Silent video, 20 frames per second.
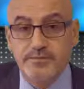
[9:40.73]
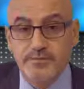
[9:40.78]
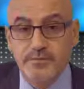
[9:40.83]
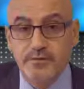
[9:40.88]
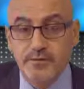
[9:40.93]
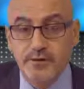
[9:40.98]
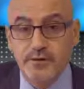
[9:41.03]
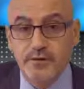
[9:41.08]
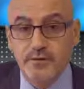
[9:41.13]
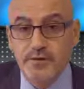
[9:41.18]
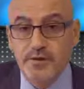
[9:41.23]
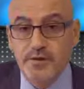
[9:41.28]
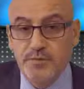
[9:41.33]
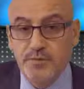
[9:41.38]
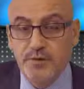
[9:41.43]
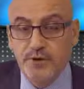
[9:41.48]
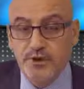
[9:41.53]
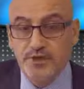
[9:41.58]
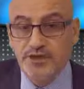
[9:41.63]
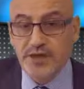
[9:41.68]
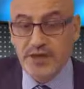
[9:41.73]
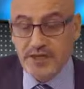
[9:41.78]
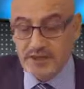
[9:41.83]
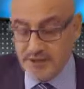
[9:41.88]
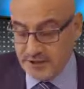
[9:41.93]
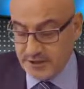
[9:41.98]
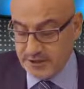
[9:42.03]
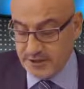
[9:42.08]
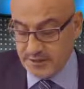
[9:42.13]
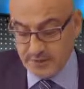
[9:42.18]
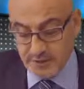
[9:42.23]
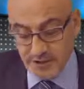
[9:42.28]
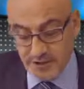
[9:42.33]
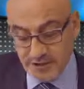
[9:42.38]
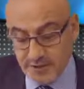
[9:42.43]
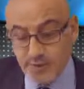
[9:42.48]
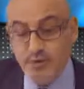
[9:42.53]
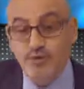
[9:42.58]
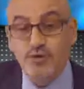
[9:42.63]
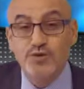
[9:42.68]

büyük bir proje açıklamıştı.